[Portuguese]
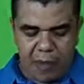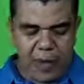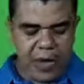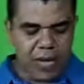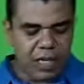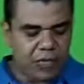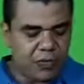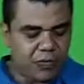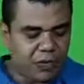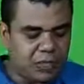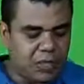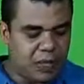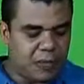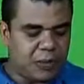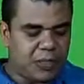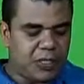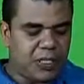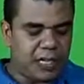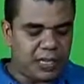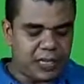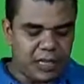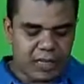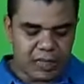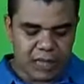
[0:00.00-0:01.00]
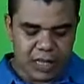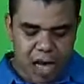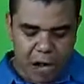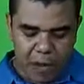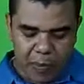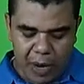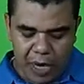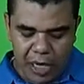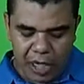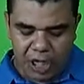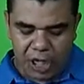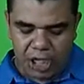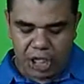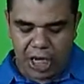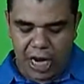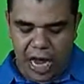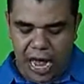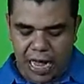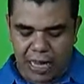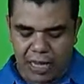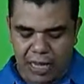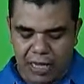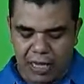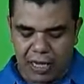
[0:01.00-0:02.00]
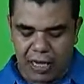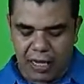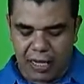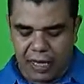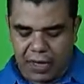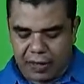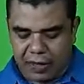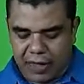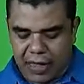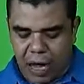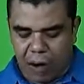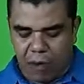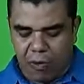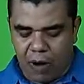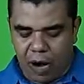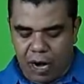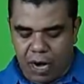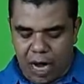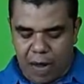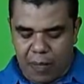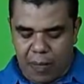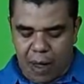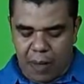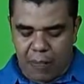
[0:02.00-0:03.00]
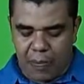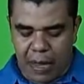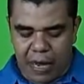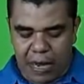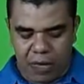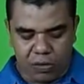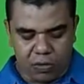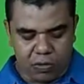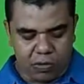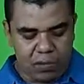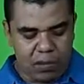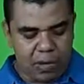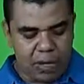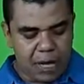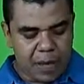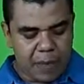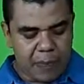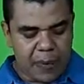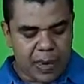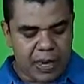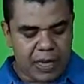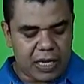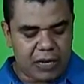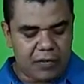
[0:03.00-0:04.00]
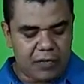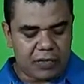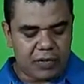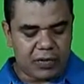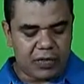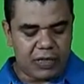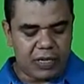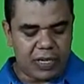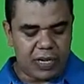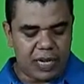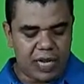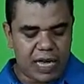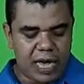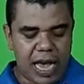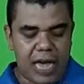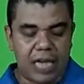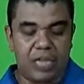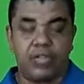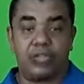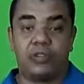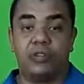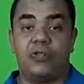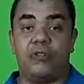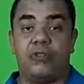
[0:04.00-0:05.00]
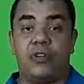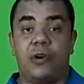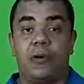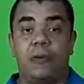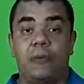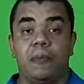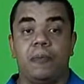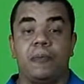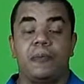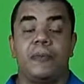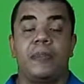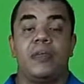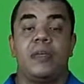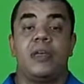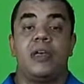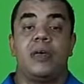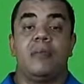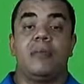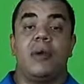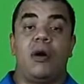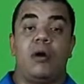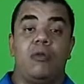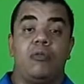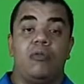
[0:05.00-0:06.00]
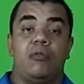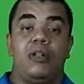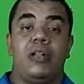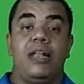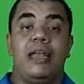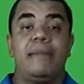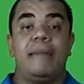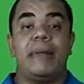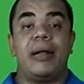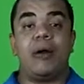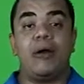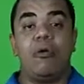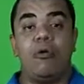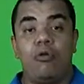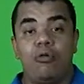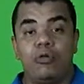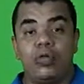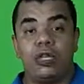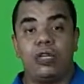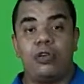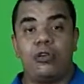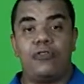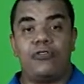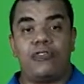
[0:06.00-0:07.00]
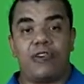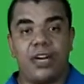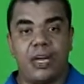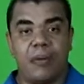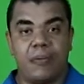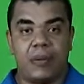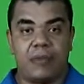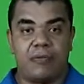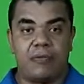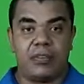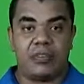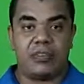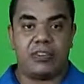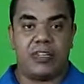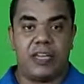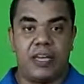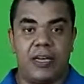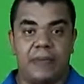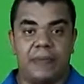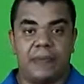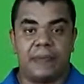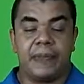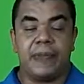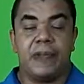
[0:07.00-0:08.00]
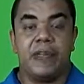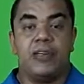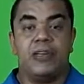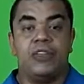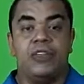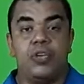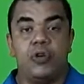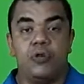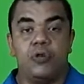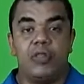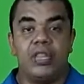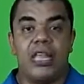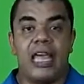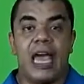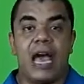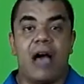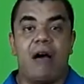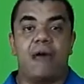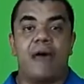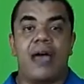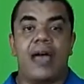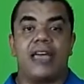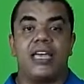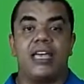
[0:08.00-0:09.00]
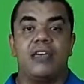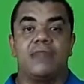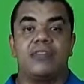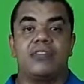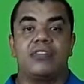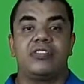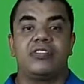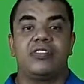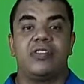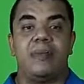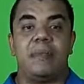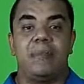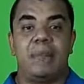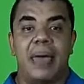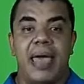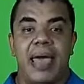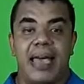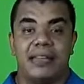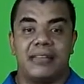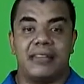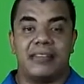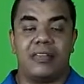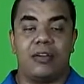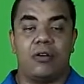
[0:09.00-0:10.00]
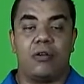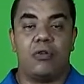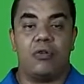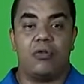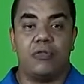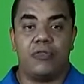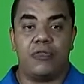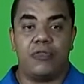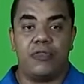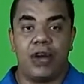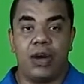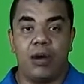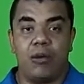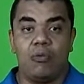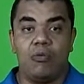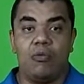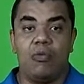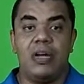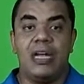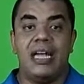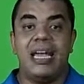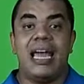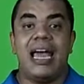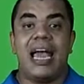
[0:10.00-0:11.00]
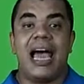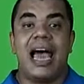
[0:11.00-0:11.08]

repente, você precisa dar uma lixada, dar um acabamento para que você encaixe no vão. Bom, lembra ontem que eu falei para você que o ideal é que você meça o vão